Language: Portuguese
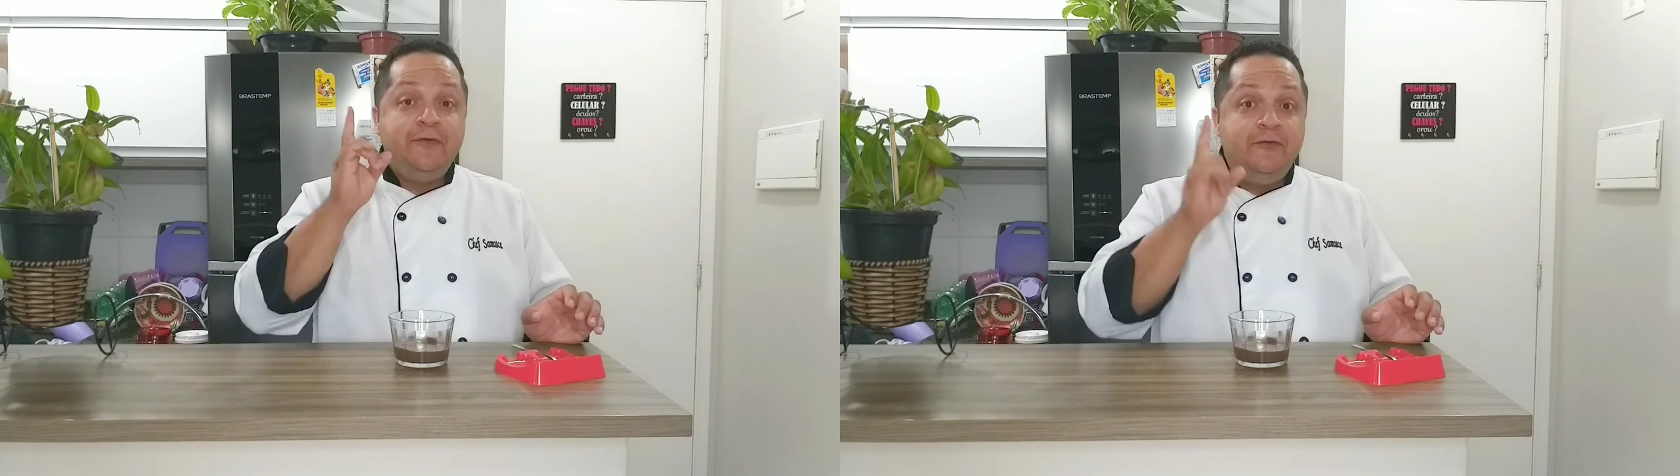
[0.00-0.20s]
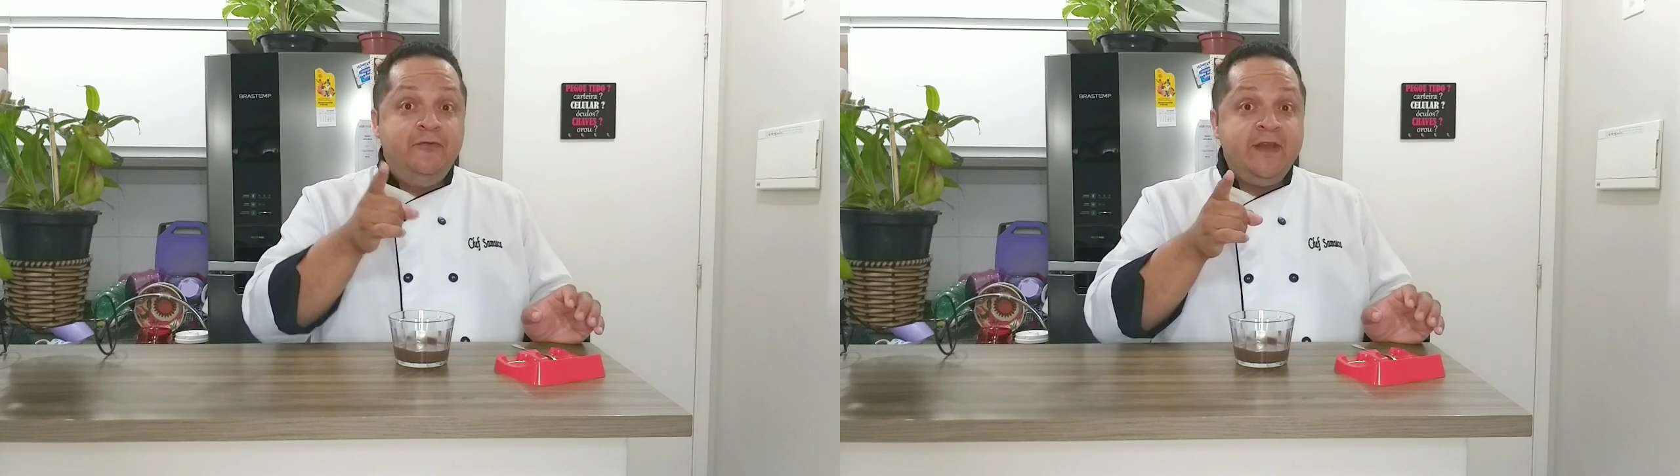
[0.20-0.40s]

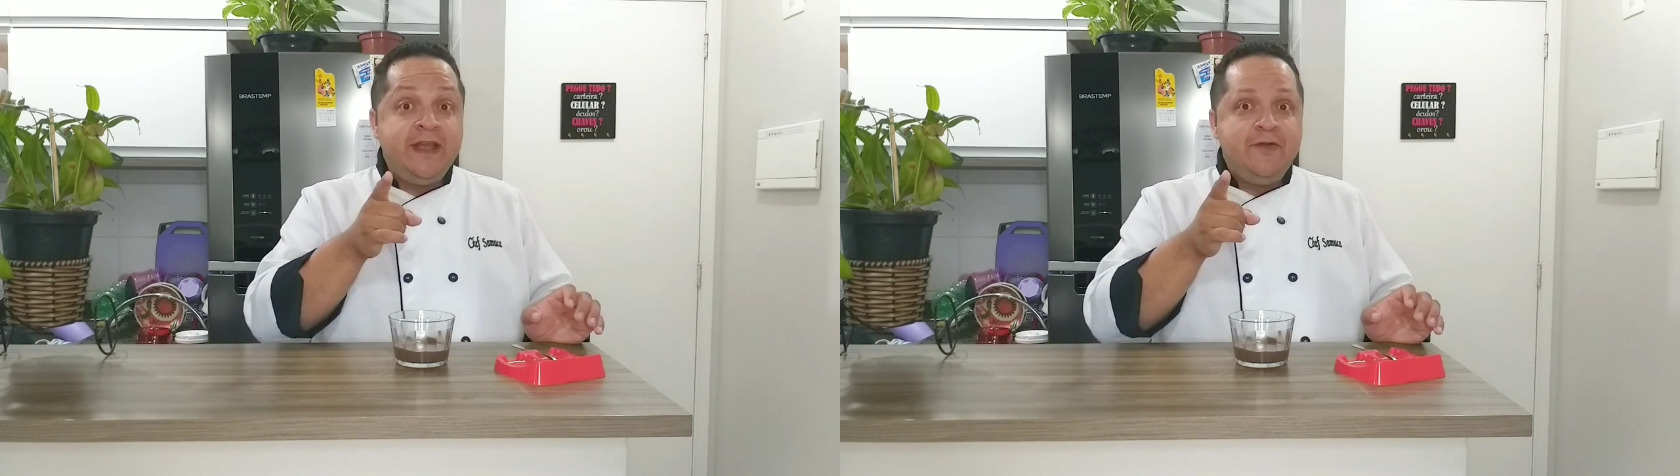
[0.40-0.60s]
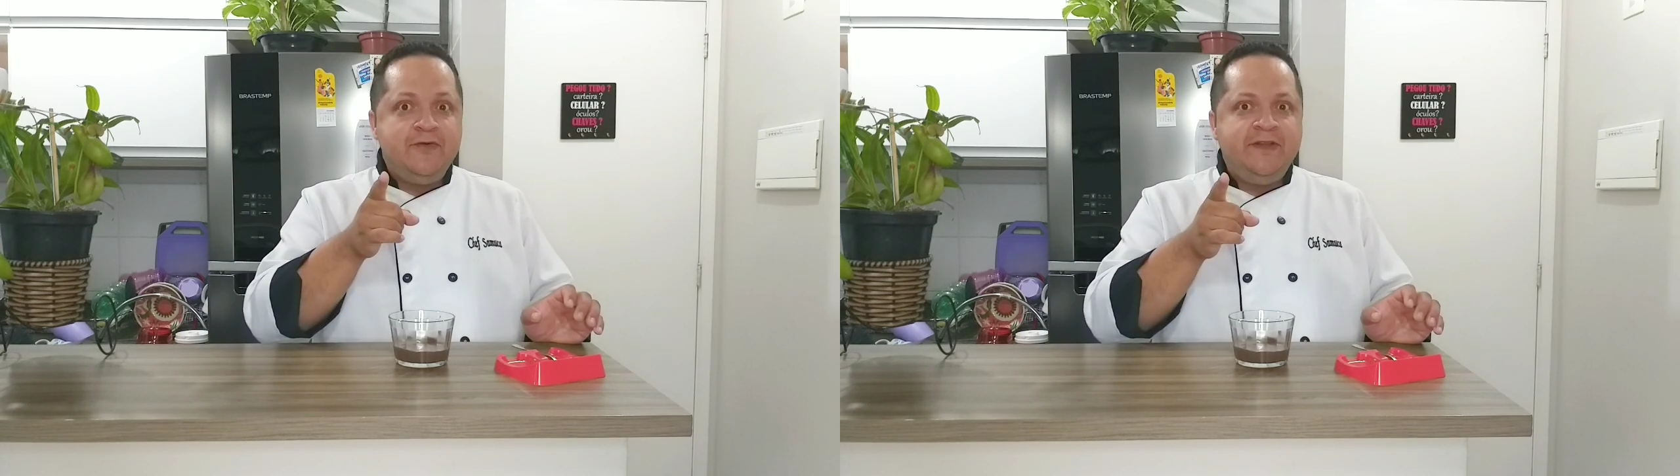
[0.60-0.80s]

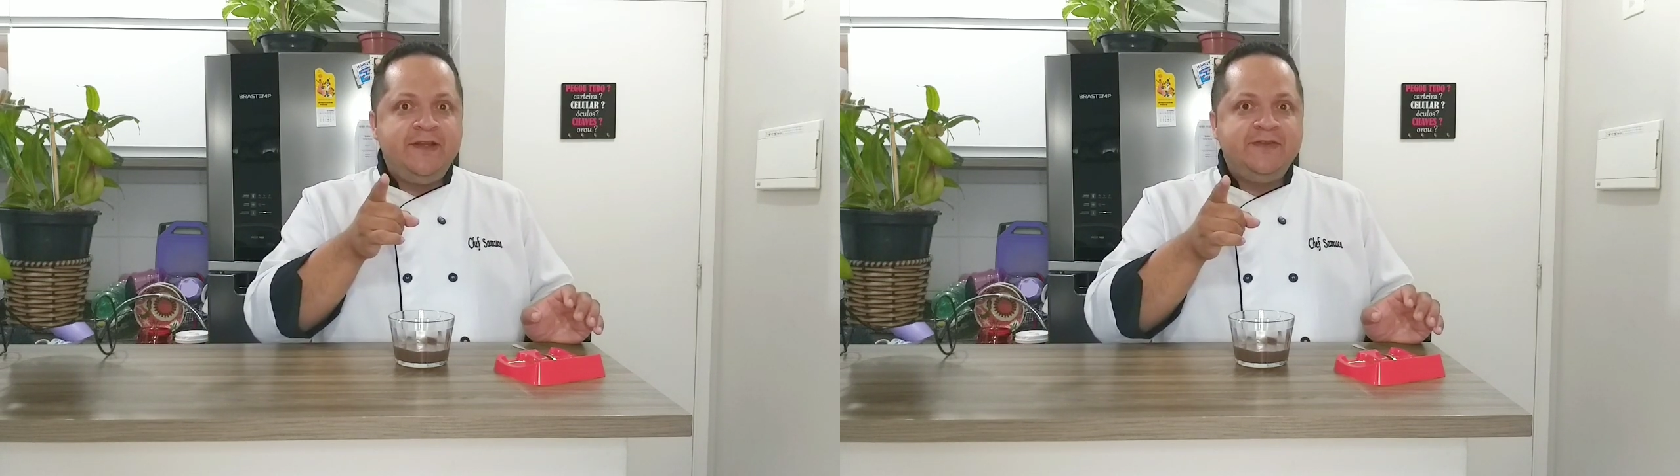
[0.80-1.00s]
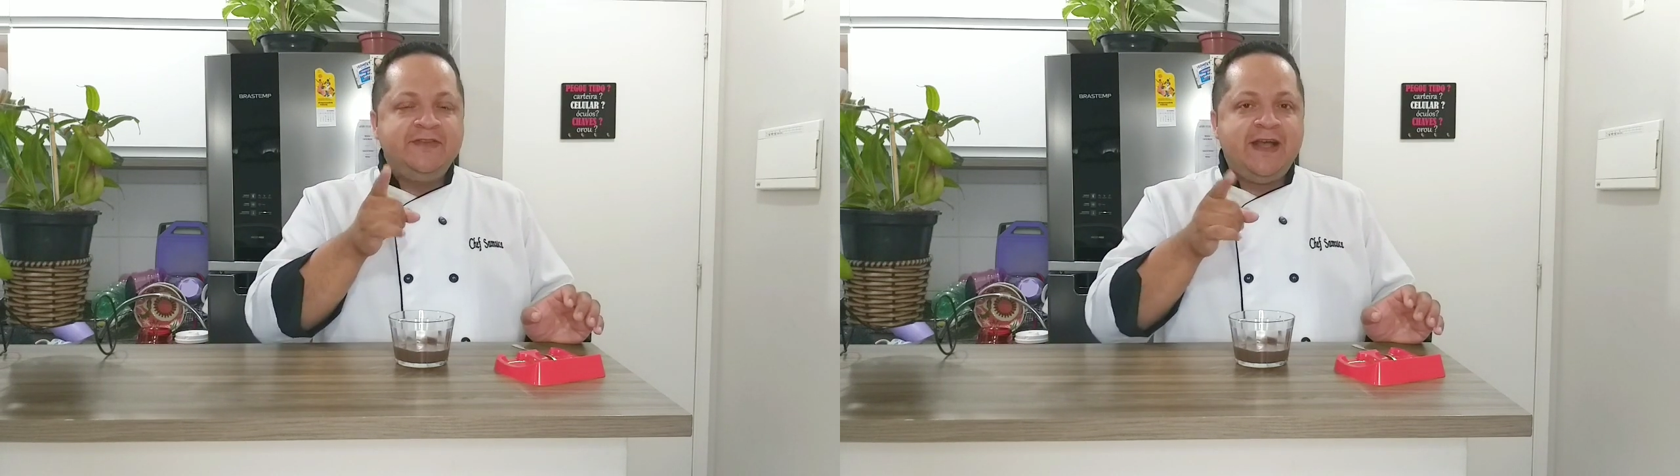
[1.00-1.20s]
Fiquem com
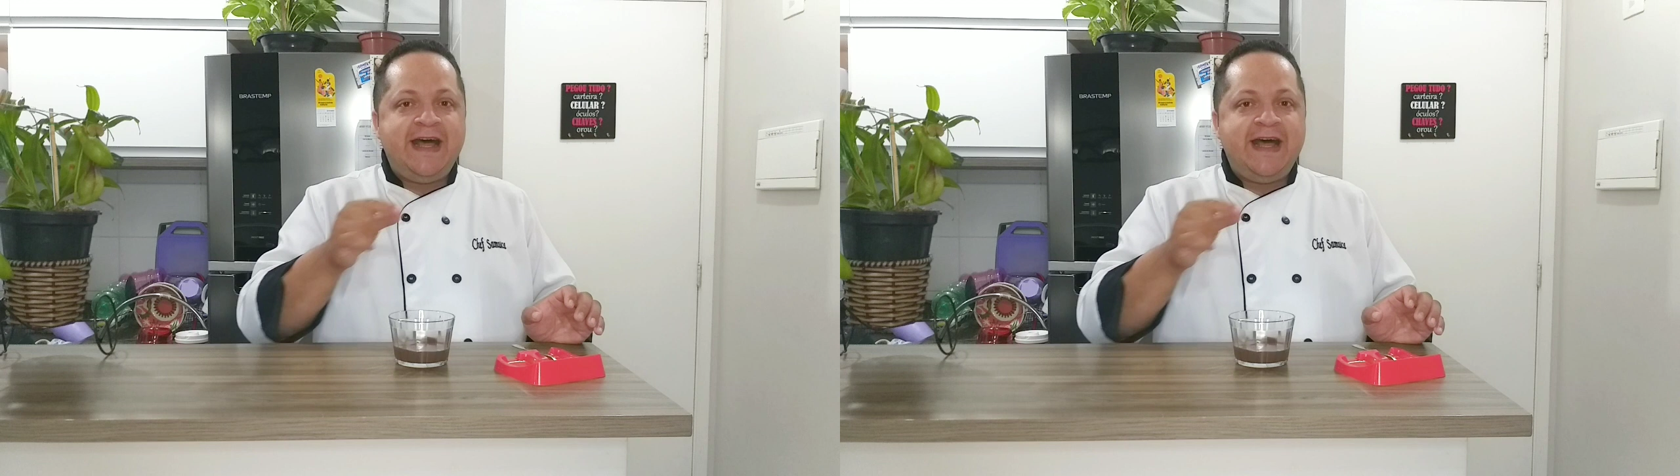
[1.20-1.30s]
Deus.